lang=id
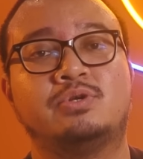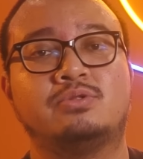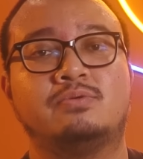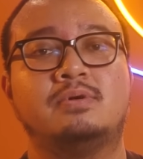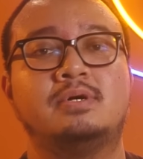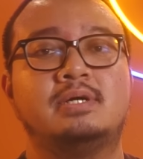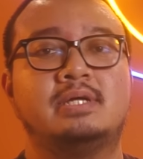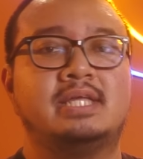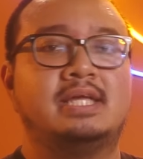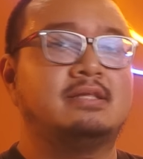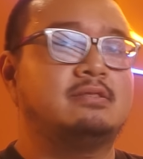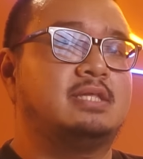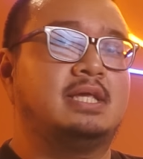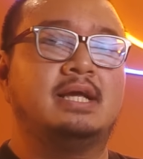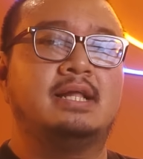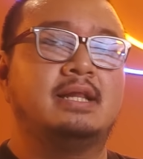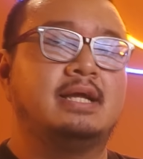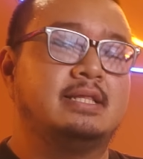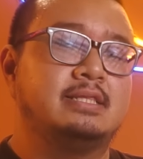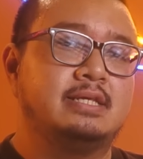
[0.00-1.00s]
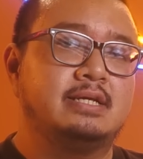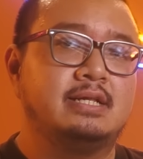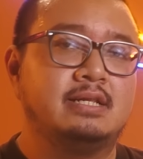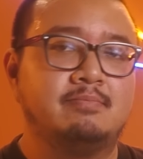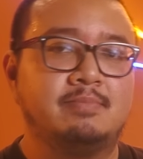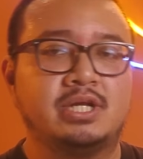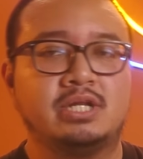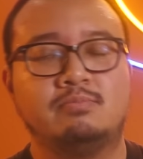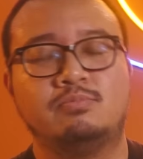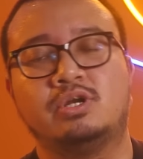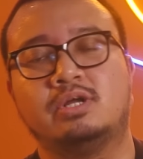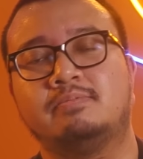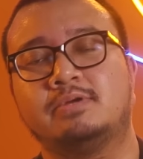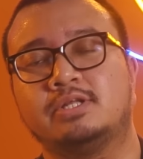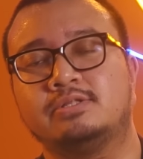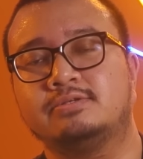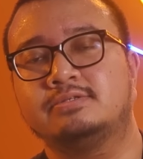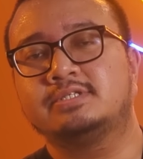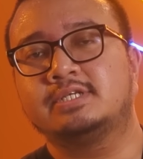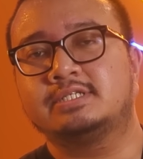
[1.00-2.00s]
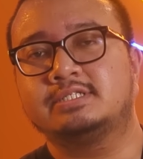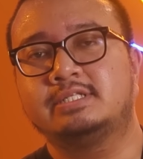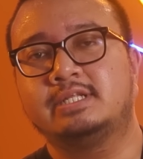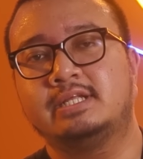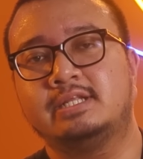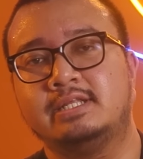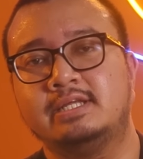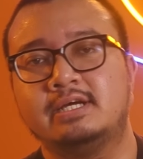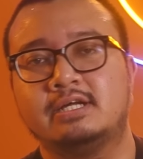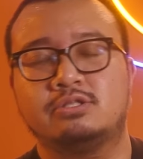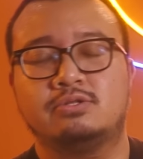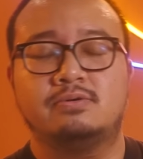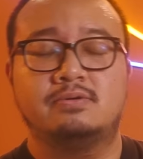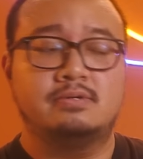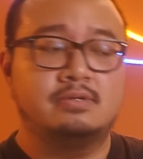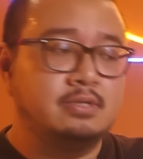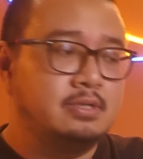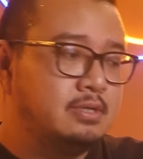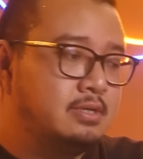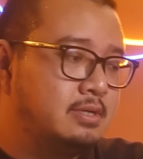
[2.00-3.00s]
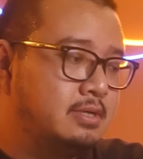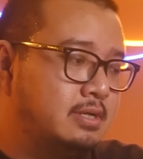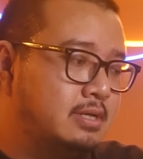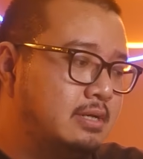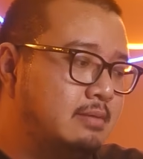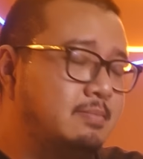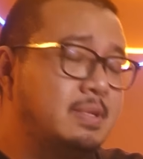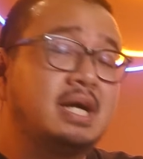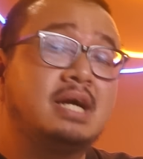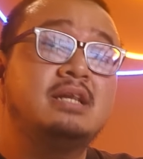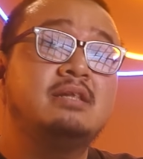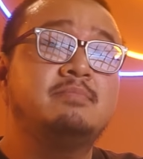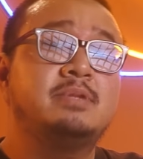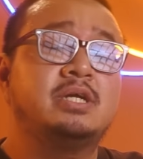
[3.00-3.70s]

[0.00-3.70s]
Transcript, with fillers: menurut gue ya tinggal ganti ke 5800X3D atau bahkan